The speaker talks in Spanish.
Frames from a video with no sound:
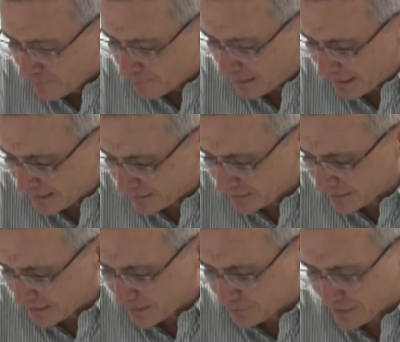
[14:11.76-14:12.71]
van a
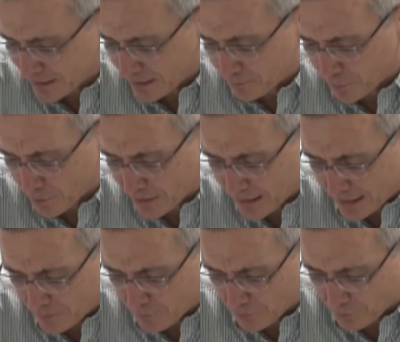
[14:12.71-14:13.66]
quedar expresados por
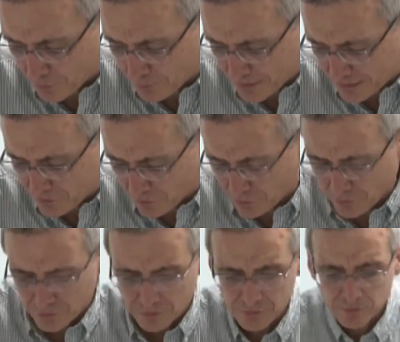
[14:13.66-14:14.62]
gramos por
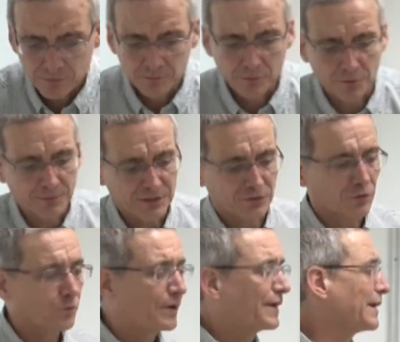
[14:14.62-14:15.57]
metro, por
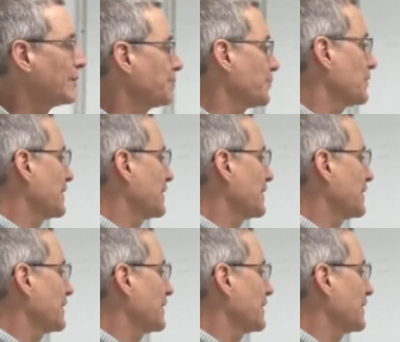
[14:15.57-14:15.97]
metro cuadrado por